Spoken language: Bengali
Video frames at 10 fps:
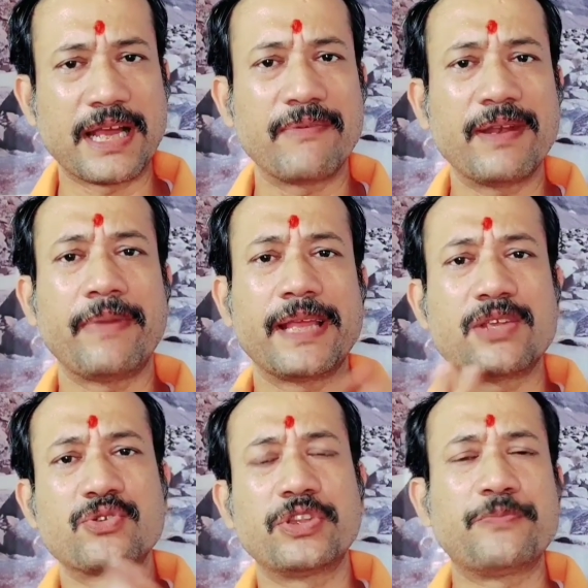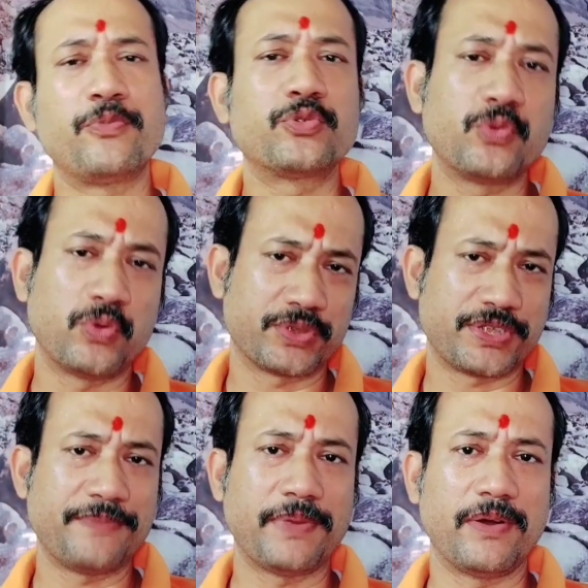লাগাবেন না বাজার চলতে প্রচুর
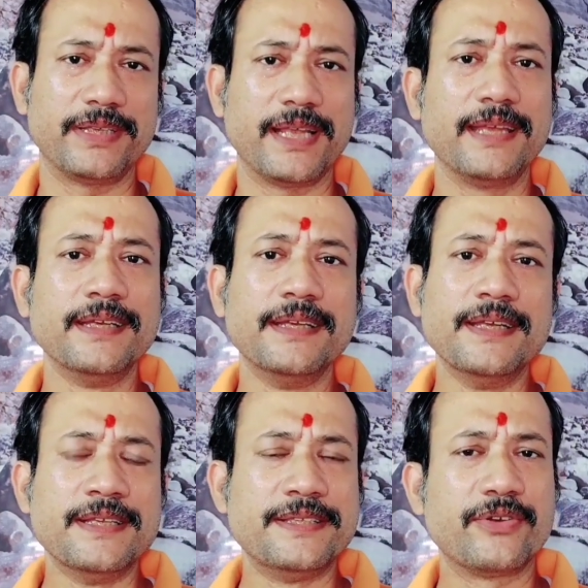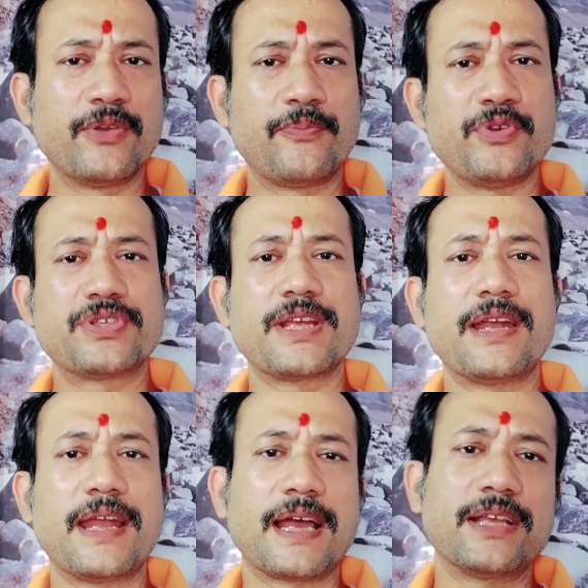লোশন পাওয়া যায় যেগুলো পরিষ্কার
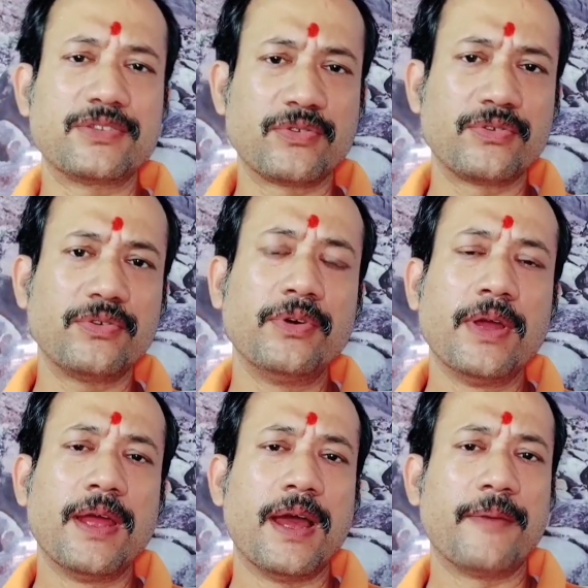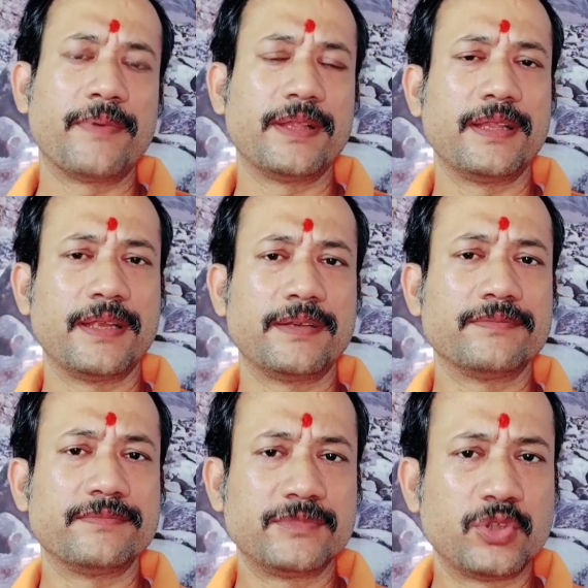রাখার জন্য আপনাদের
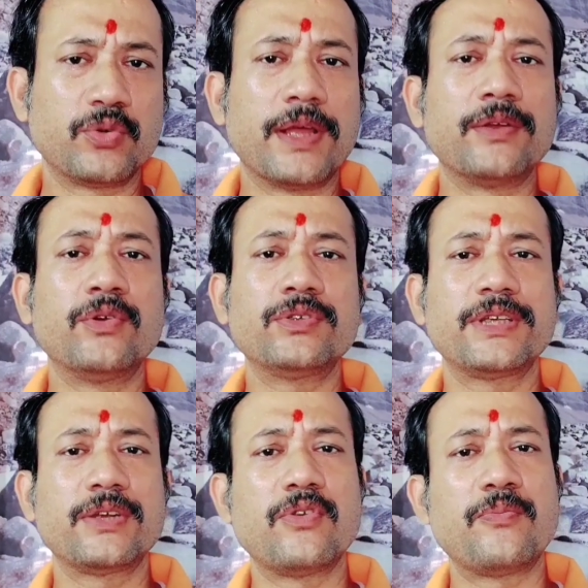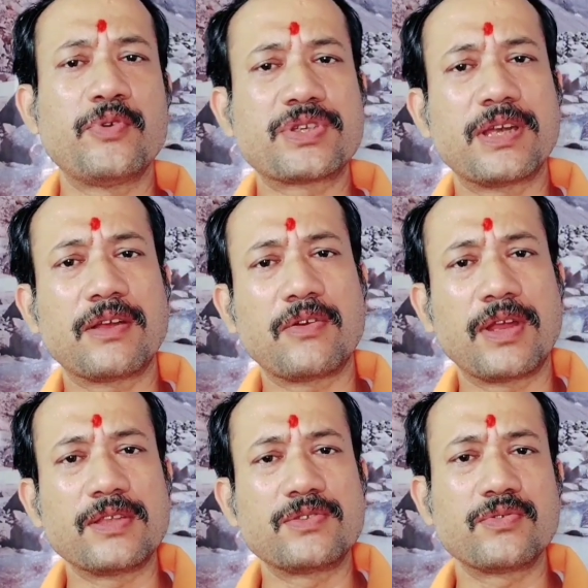যৌনাঙ্গ সেগুলো পরিষ্কার
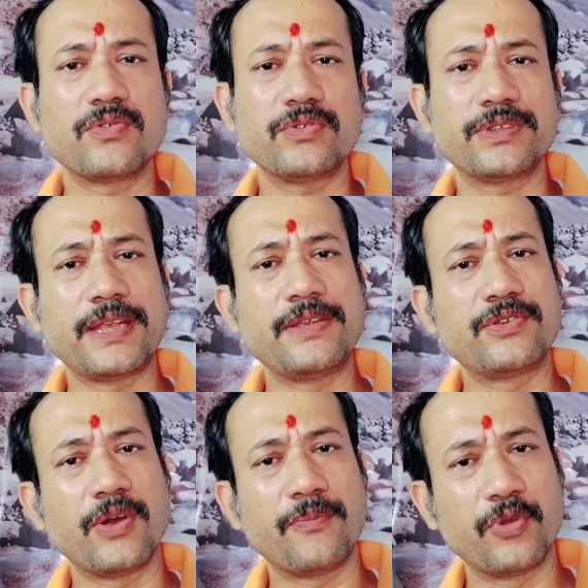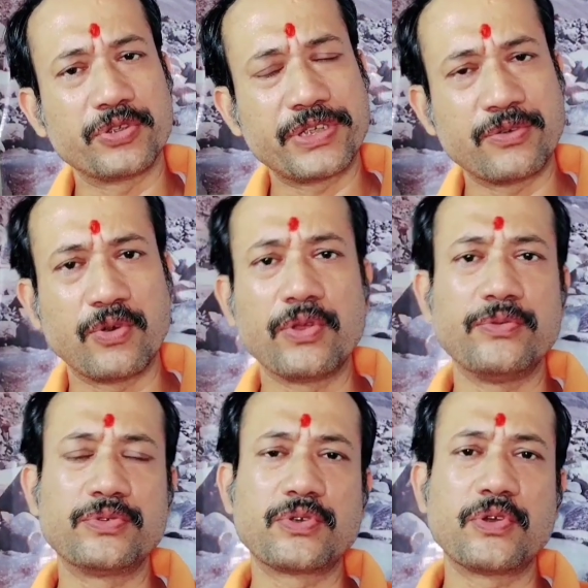করার জন্য সেই সব লোশনগুলো
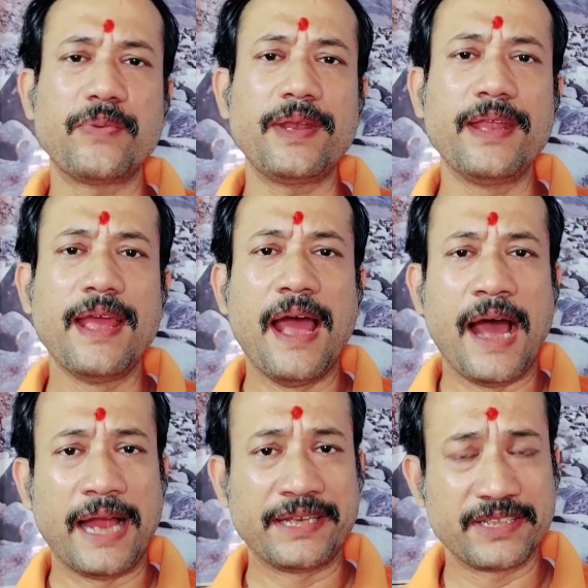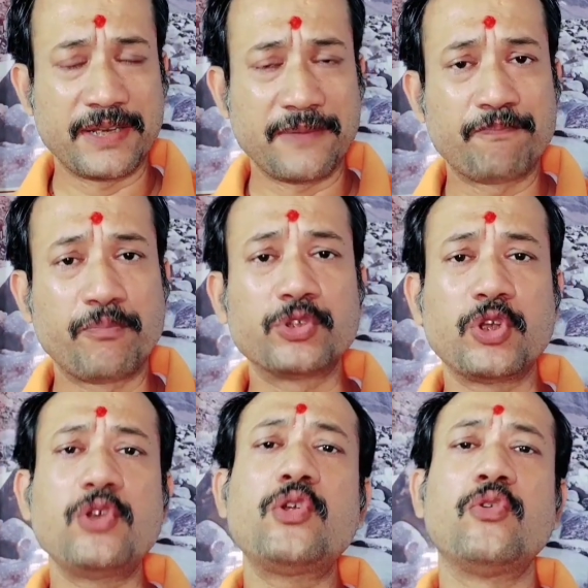ইউজ করবেন আর যাদের
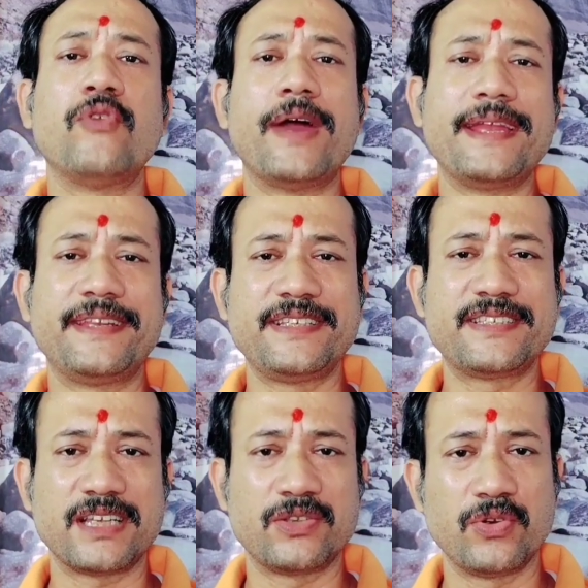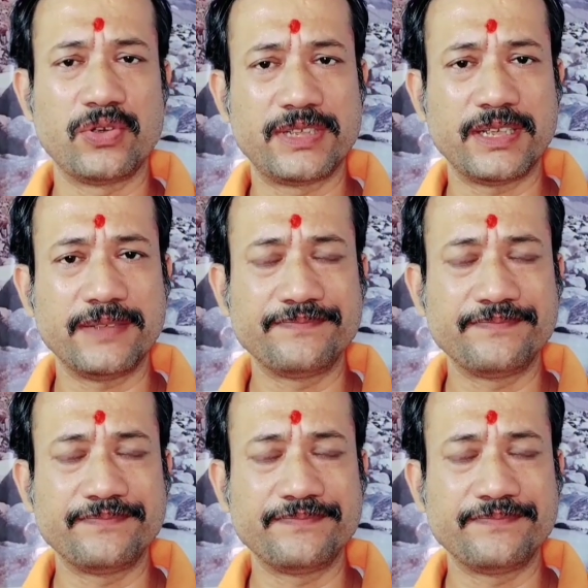প্রচণ্ড হোয়াইট ডিসচার্জ হচ্ছে